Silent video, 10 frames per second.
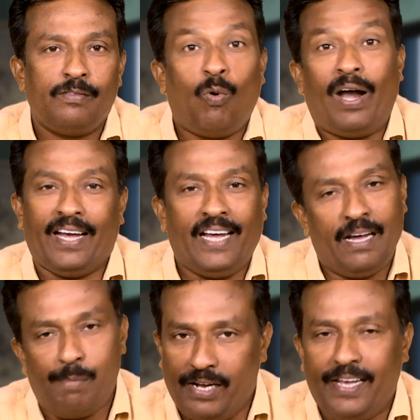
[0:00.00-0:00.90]

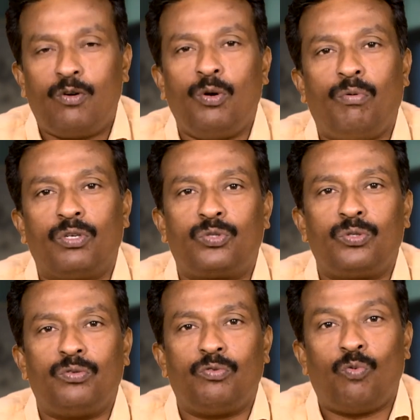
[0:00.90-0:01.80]
వాళ్ళకన్నా మాకు ఎక్కువ
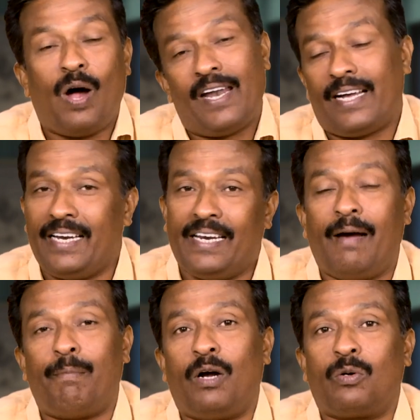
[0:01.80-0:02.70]
ఇవ్వచ్చు వాళ్ళకన్నా
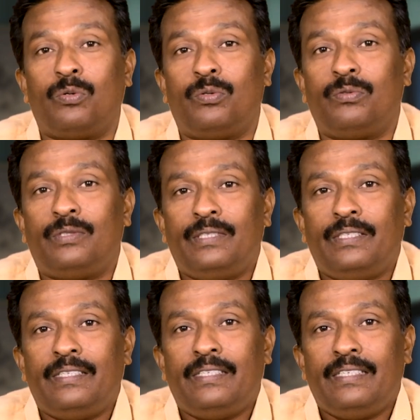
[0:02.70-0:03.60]
మాకు
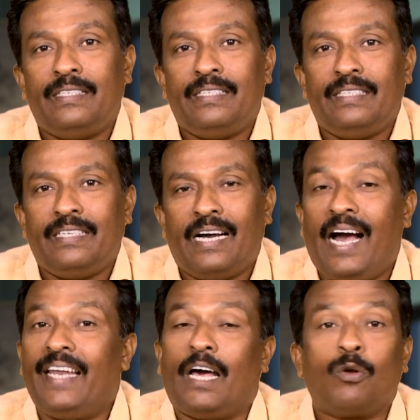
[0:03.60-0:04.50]

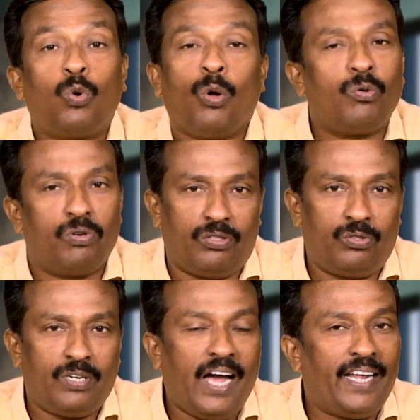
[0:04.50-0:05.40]
అని అనుకోని
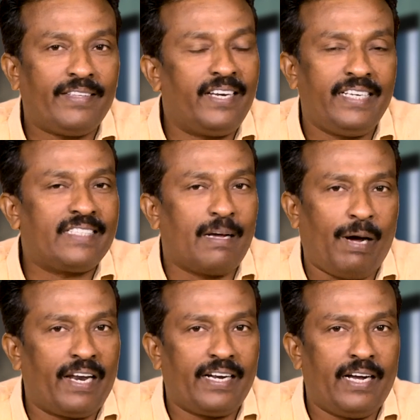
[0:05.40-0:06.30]
ఉండొచ్చు కానీ అందరికీ
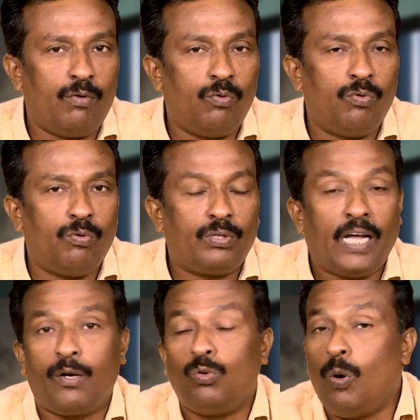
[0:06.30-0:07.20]
సమానంగా
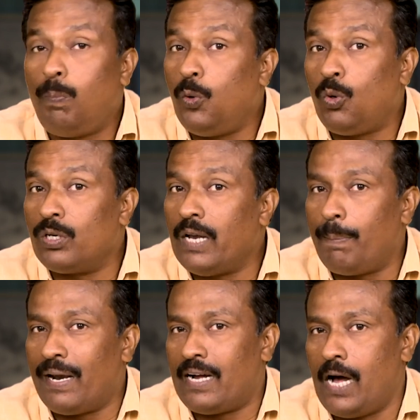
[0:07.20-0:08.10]
తాను ఒప్పుకున్న
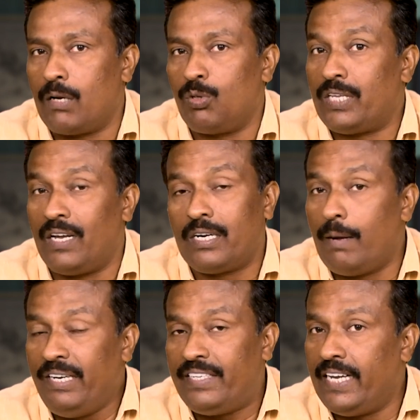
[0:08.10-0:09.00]
ప్రకారము తాను
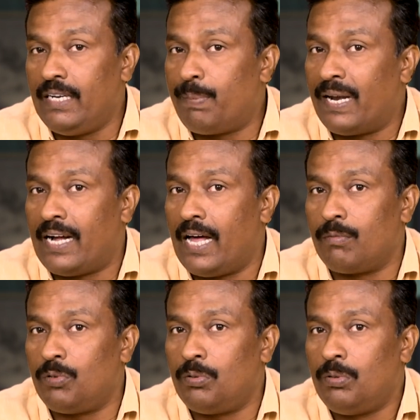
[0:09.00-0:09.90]
కమిట్ అయిన
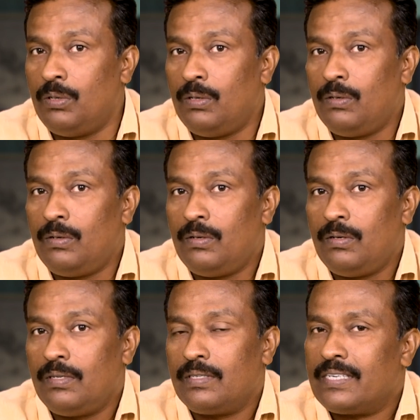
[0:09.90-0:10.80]
ప్రకారము
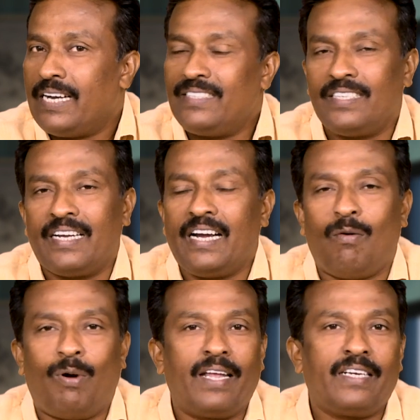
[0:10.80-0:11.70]
ఖచ్చితంగా
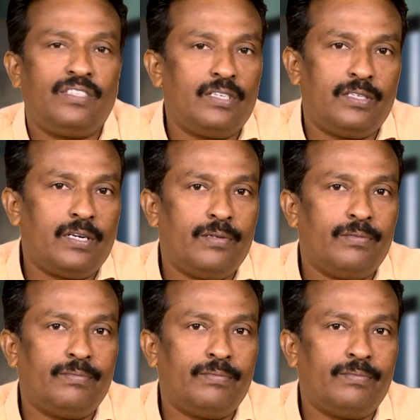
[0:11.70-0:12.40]
వాళ్ళకి ఇచ్చేశాడు